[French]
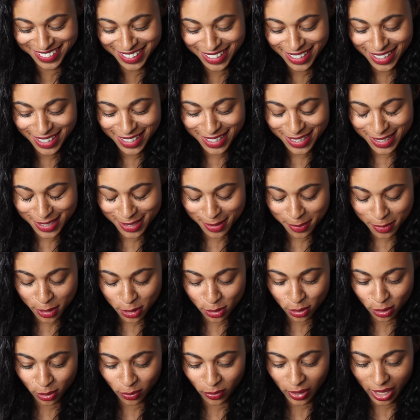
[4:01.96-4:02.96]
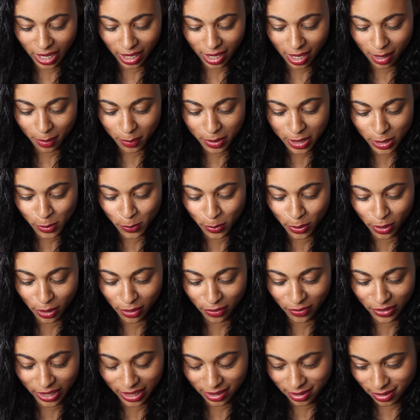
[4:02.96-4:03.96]
ça va pas très loin, quoi. Et surtout,
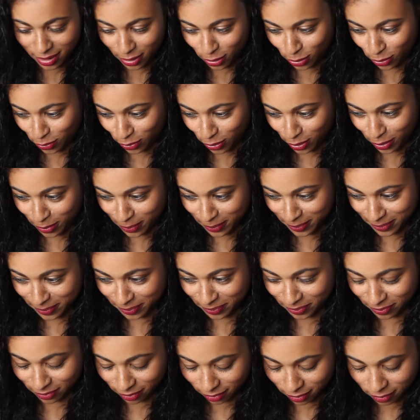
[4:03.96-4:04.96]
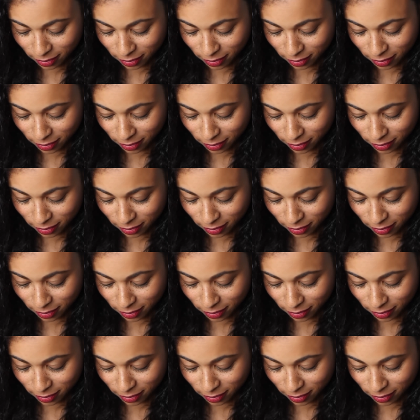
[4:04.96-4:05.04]
ça veut dire que au